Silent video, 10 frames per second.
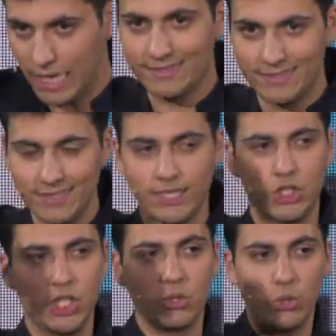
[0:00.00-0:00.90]
a te
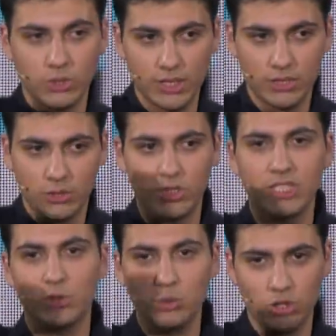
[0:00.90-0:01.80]
sacerdote, così
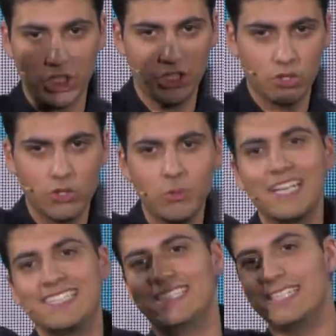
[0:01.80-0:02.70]
che tu sacerdote, dopo
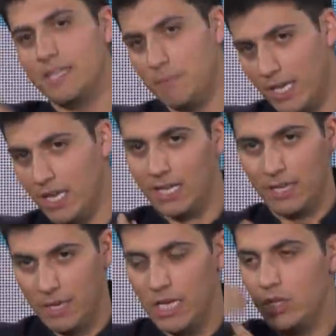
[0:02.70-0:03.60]
che li sentiti me,
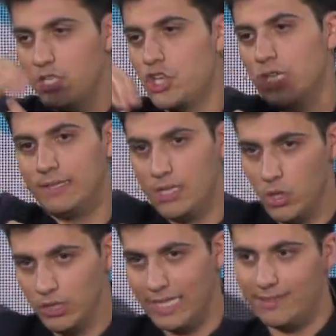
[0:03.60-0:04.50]
da me, li dici a
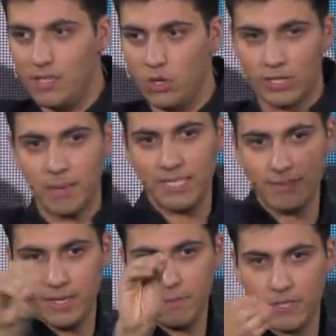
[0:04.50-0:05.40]
Dio e Dio
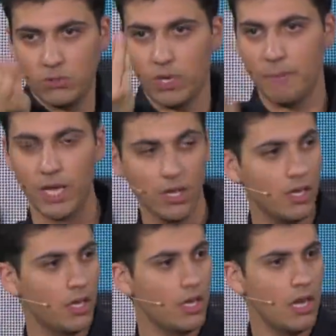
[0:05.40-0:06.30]
tramite te perdona me.
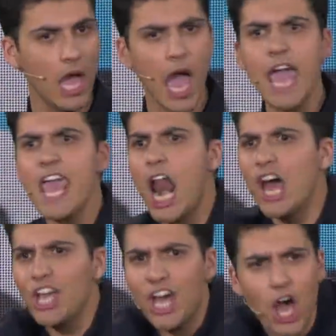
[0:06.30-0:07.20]
E
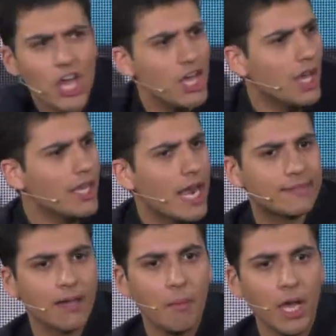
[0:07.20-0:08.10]
glielo dico io
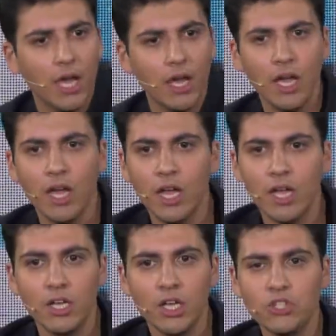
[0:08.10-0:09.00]
direttamente.
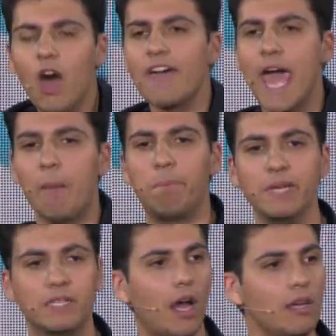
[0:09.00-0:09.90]
Dove
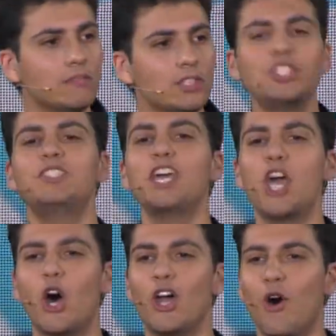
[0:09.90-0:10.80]
abita? Dici
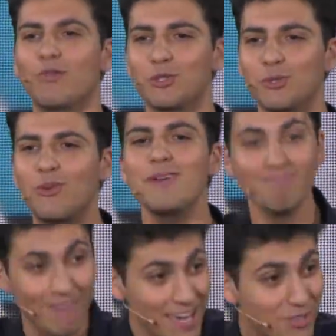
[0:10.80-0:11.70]
Dio, io ovunque.
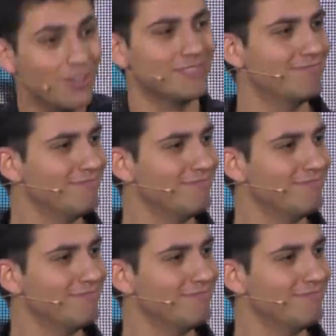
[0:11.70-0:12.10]
Meglio.